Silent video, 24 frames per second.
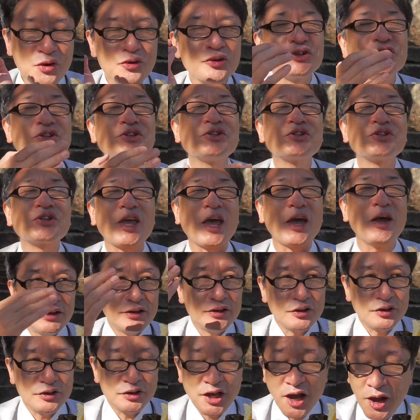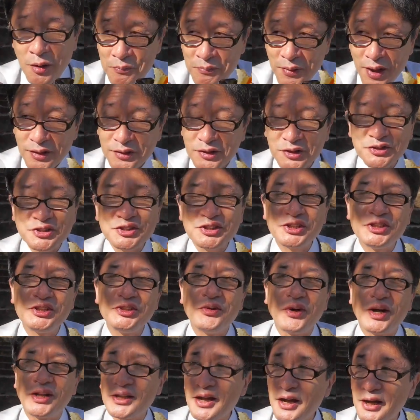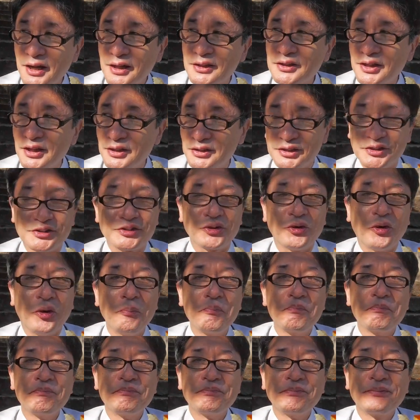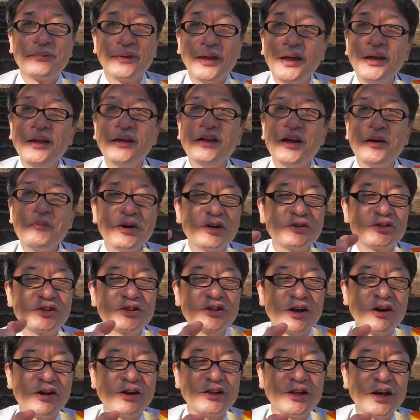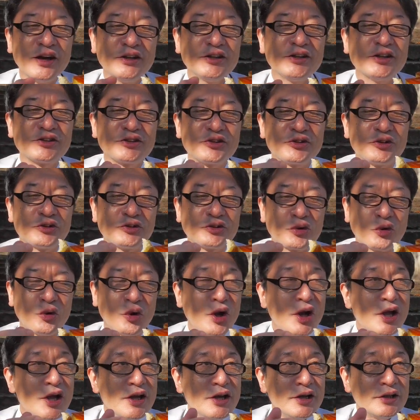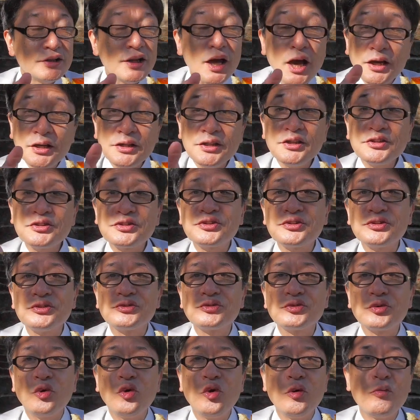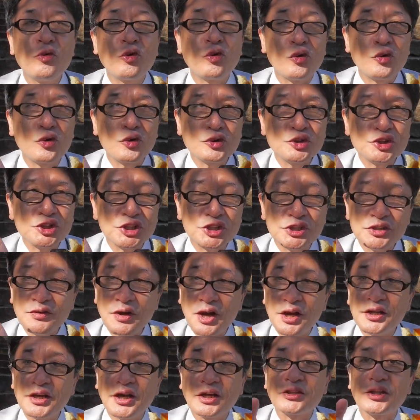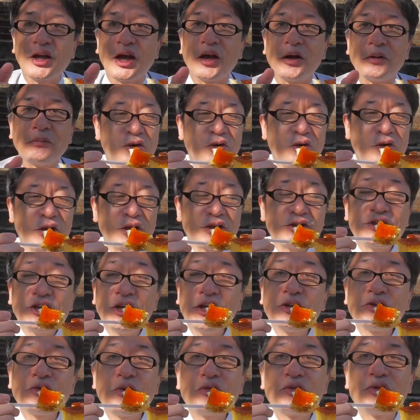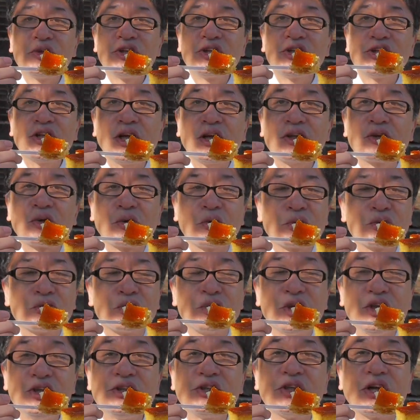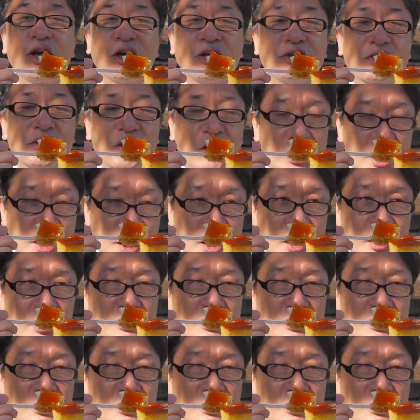落ち着け山口にはなかったんですよね山口からはないですっていう情報ないですっていう情報もこの時期にはありがたいこれ全国に来たってことでいいんじゃないですかね